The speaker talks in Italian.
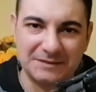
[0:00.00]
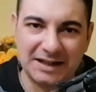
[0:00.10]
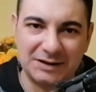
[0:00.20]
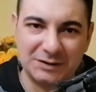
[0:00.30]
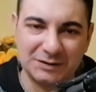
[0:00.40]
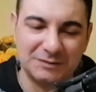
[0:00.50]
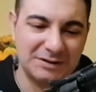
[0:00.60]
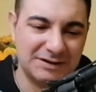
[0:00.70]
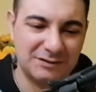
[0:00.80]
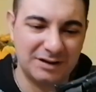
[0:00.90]
Ecco,
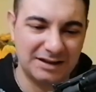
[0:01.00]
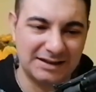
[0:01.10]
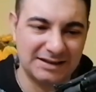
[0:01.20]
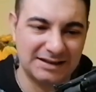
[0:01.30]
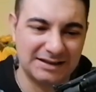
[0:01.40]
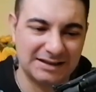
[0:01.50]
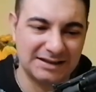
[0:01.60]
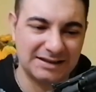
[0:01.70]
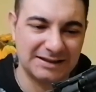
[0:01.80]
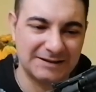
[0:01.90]
questa è,
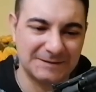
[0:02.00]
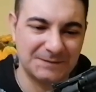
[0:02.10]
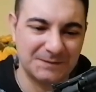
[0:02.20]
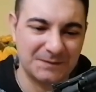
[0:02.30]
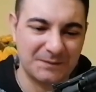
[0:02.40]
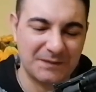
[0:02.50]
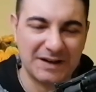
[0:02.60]
um,